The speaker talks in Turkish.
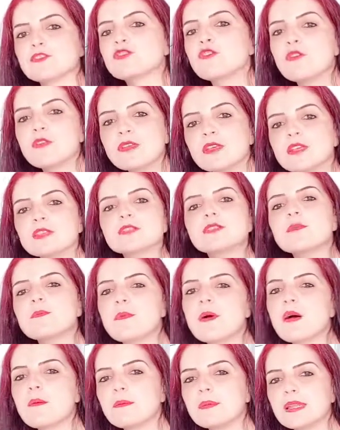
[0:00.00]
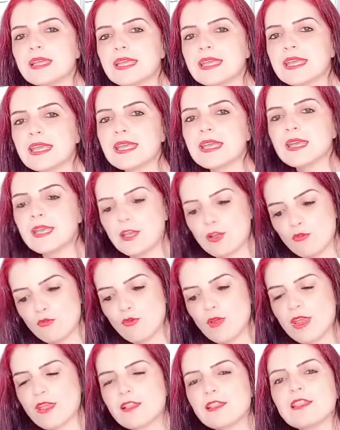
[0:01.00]
Turkish Republic
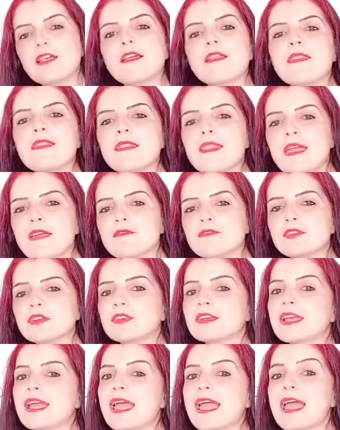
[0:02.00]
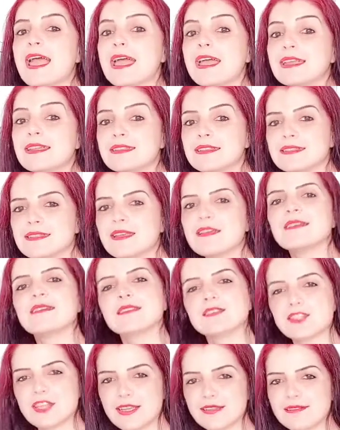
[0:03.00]
will never end
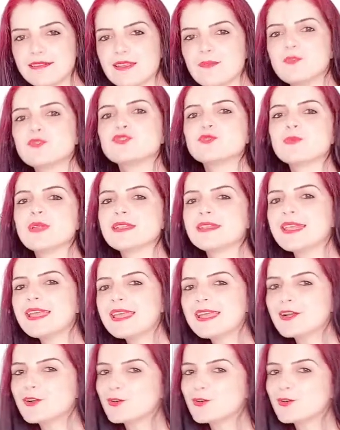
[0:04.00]
şeklinde bir cümlede